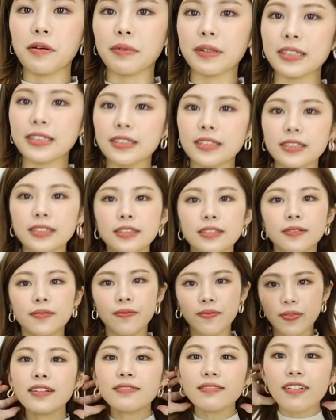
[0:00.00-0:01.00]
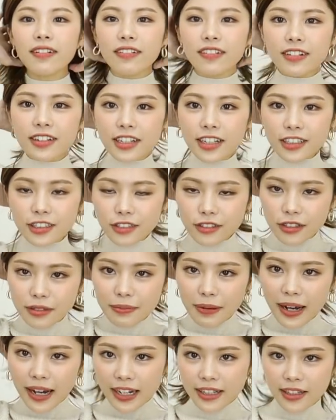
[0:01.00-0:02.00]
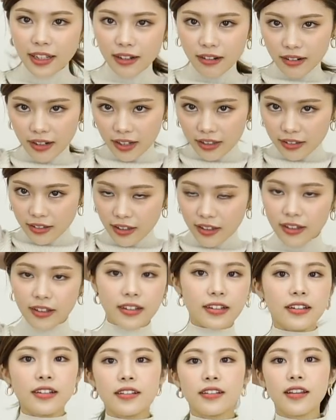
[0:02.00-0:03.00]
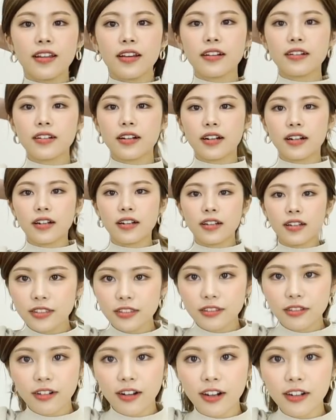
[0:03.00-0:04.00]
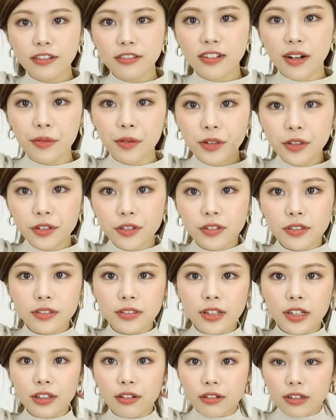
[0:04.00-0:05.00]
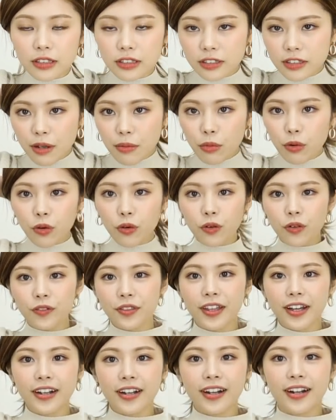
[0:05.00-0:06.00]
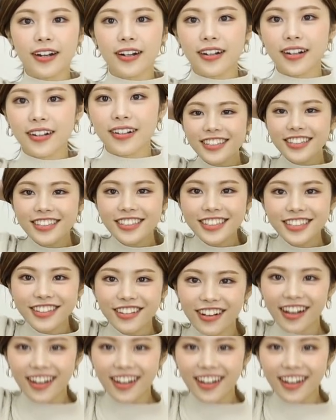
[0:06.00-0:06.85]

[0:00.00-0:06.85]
えますこれちょっと今ハイネックなんでなんかちょっと軽く髪の毛くくったりとかしてもなんかちょっと